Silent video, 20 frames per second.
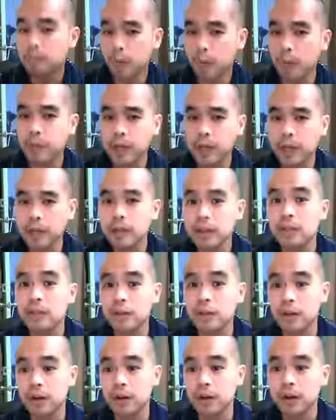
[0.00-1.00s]
một tháng là
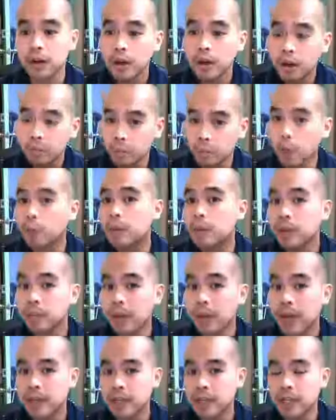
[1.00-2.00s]
vừa một đến
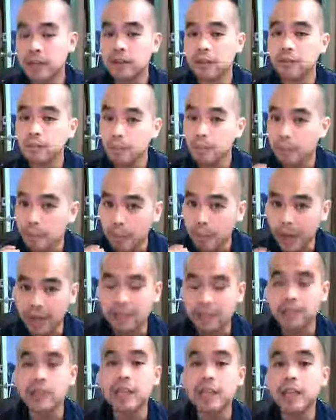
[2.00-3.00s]
ba tháng là
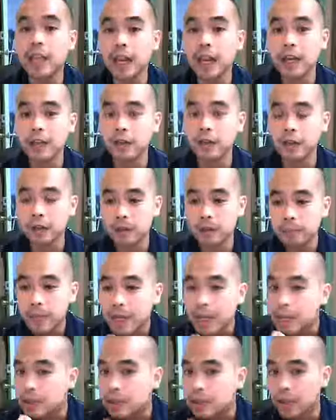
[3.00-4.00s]
bạn sẽ nhái được mấy
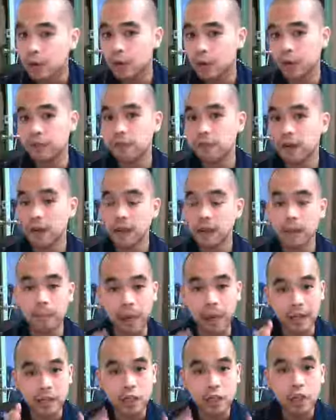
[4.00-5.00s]
cái tiếng của anh văn là
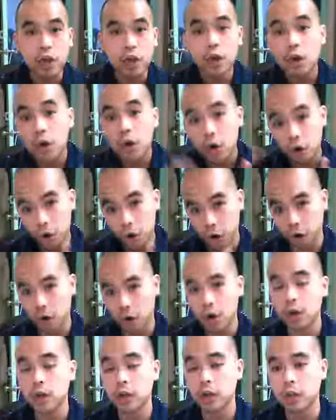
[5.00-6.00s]
bạn sẽ nói
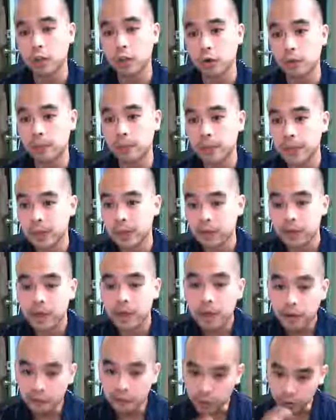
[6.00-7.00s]
rõ hơn nhiều
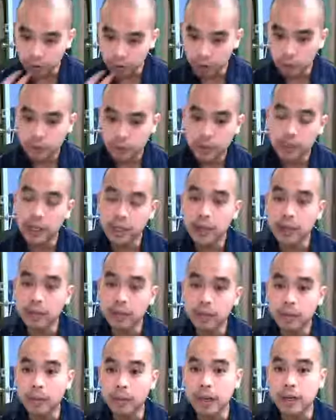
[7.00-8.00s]
và trong lúc thời
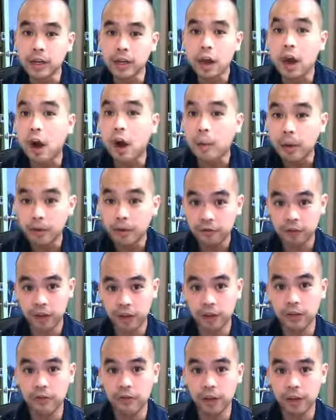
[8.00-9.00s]
gian mà bạn đang học anh văn
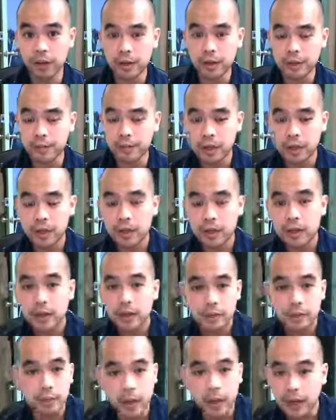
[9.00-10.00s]
như vậy đó
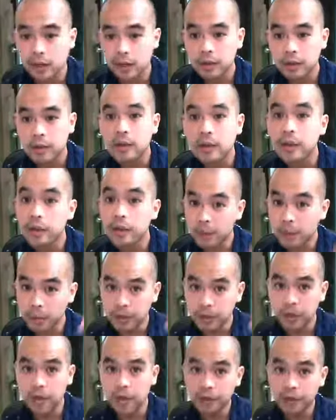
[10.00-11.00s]
thì bạn cứ cầm
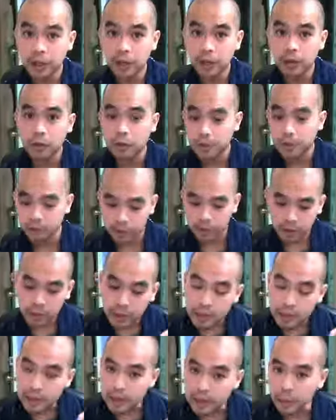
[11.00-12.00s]
lên cây viết luôn cứ
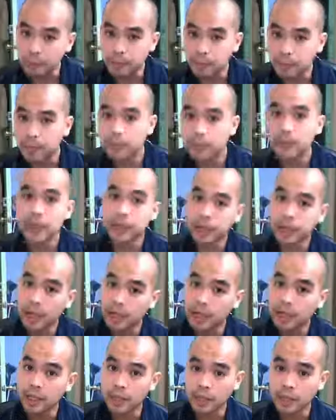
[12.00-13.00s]
tập cái
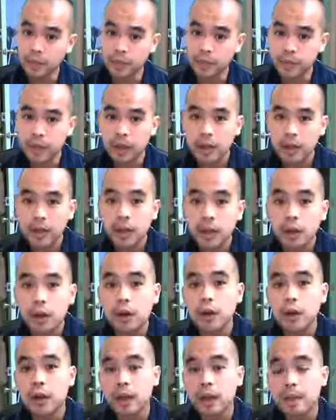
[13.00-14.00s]
tay kia
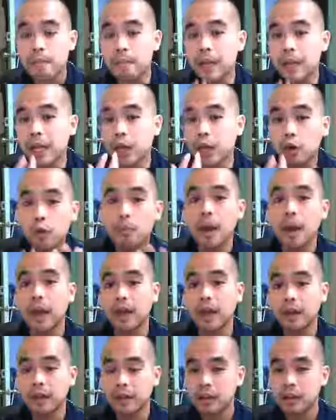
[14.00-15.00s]
coi coi cái miệng của
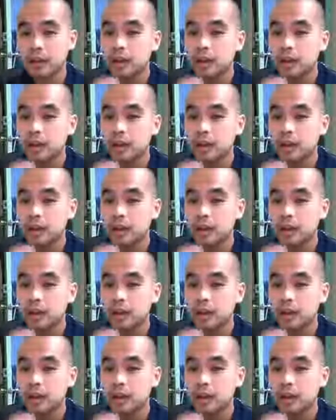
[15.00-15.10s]
bạn